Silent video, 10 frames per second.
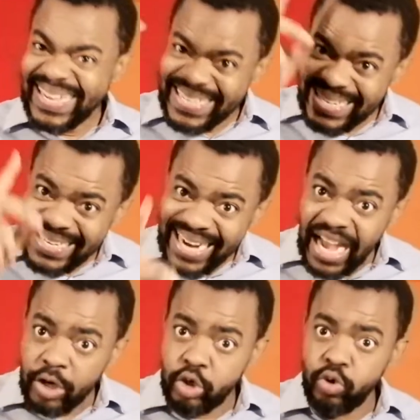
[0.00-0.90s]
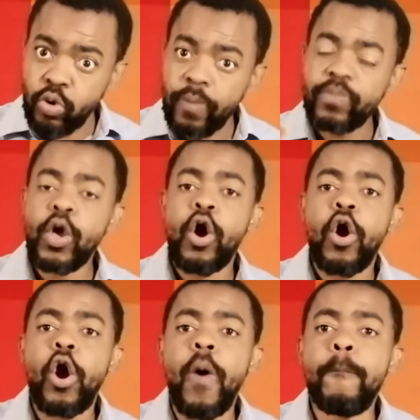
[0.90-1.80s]
Chaque jour
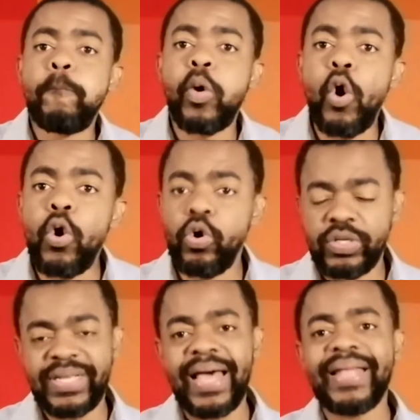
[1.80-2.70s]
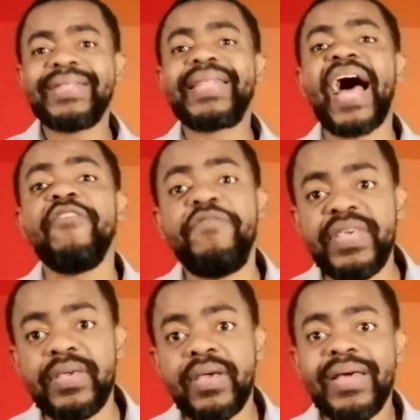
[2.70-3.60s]
compose ta
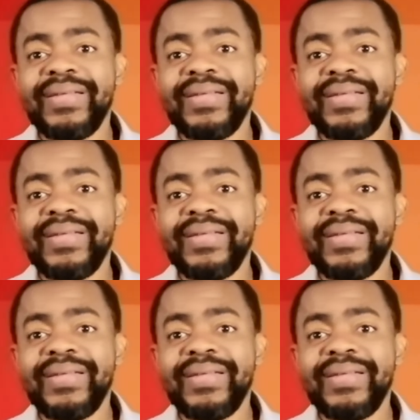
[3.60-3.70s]
vie.